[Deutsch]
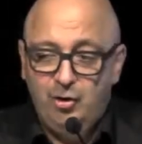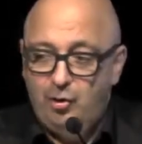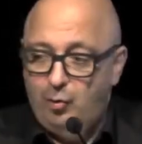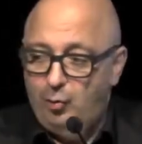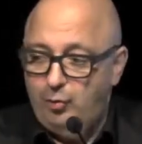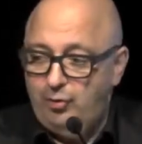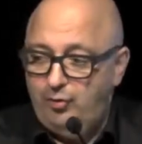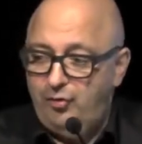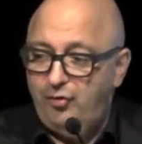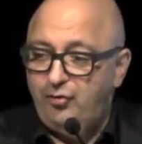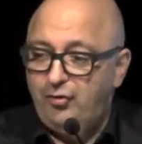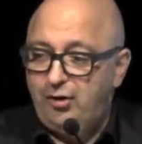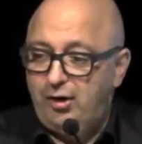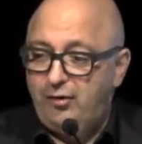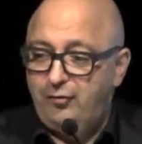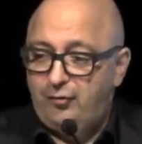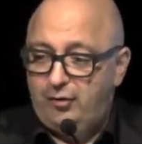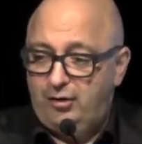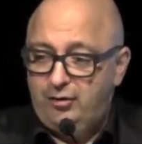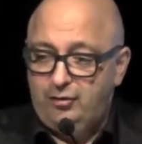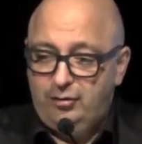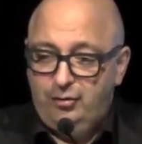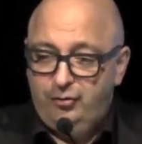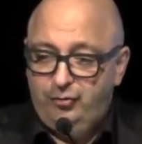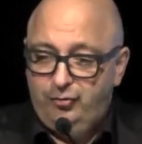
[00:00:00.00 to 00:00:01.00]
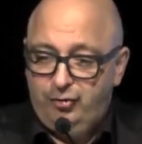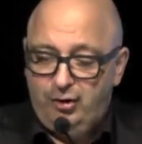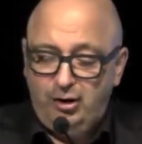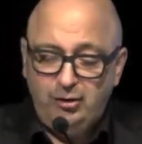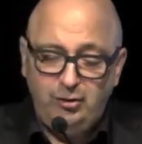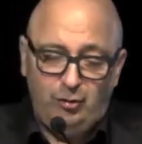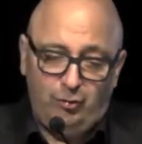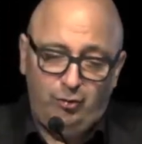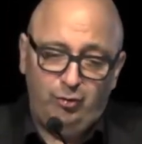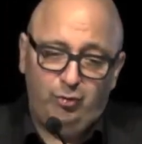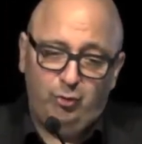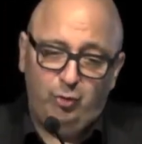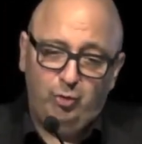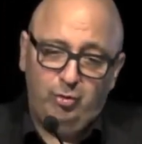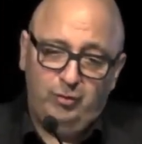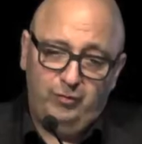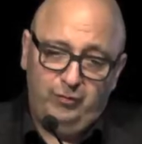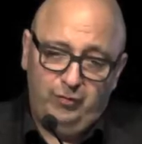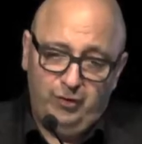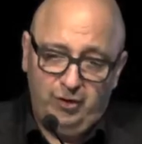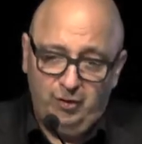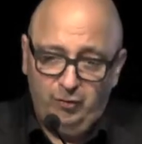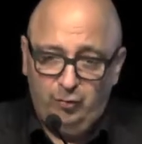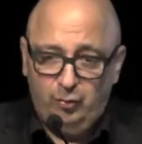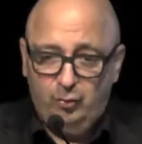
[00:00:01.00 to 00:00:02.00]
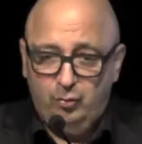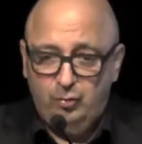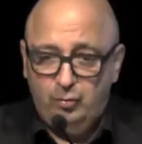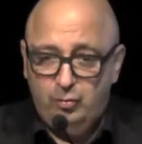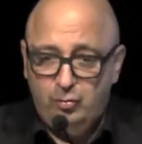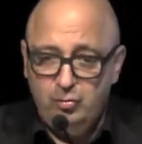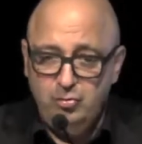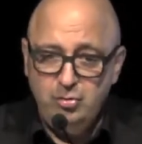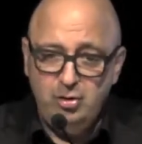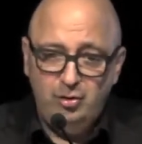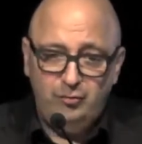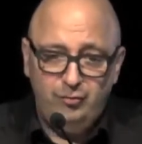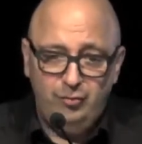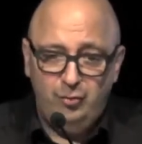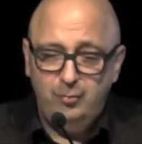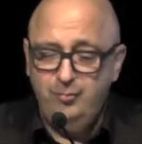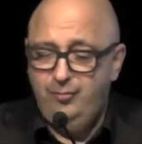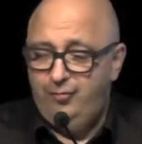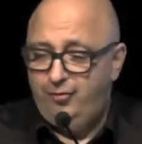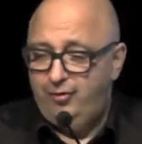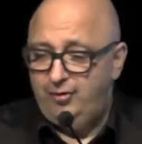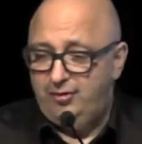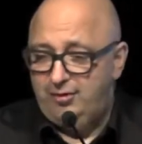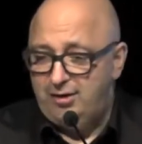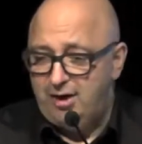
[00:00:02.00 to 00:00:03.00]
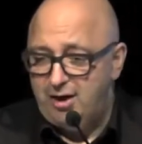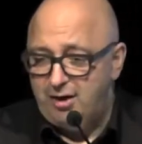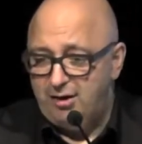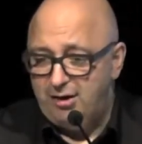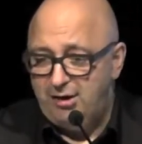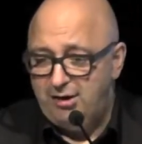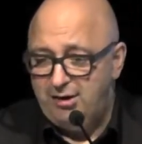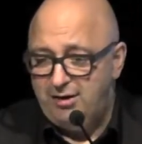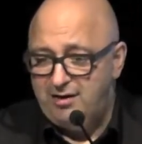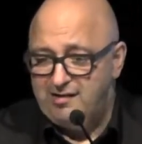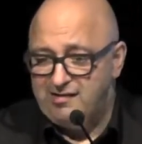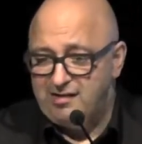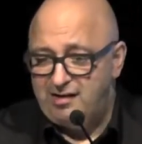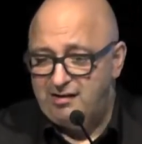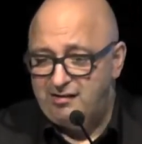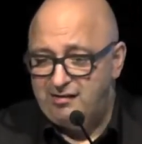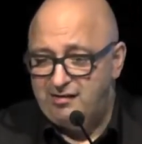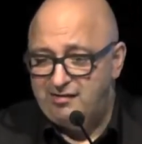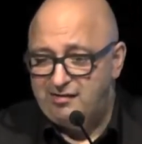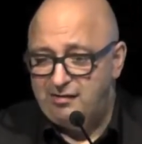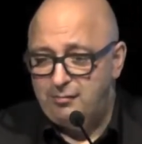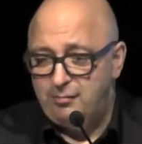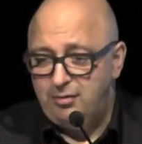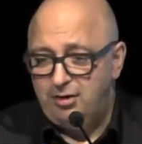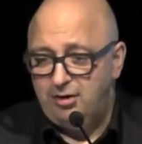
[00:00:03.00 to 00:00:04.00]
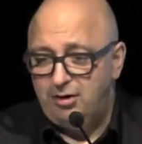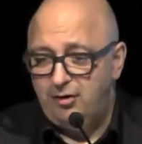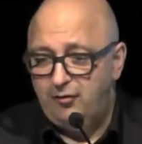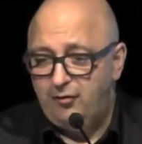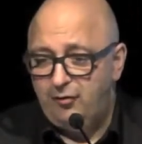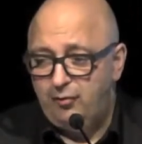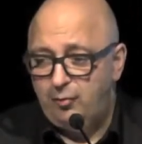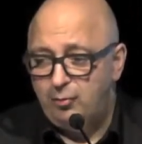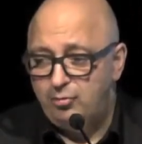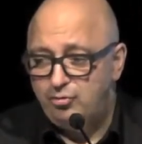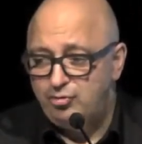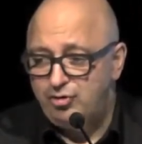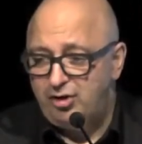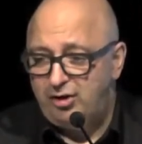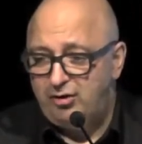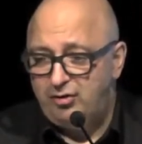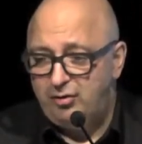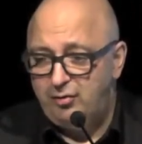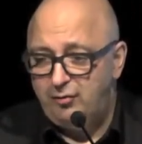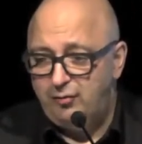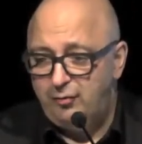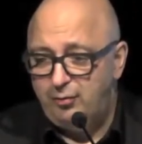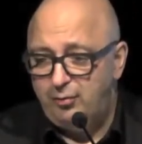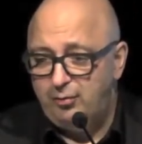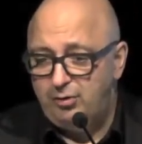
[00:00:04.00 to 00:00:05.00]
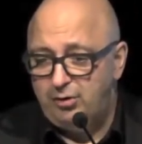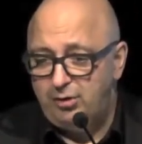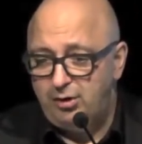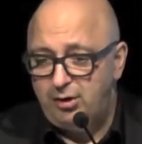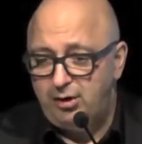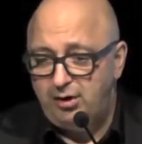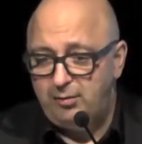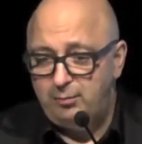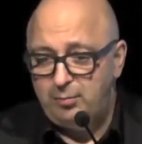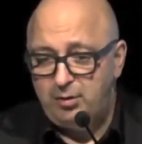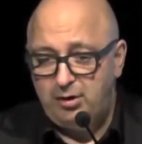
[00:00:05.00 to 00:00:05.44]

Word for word: Und es ist ganz interessant, das ist ungefähr so 150 Jahre her, seit diese Migration stattgefunden hat.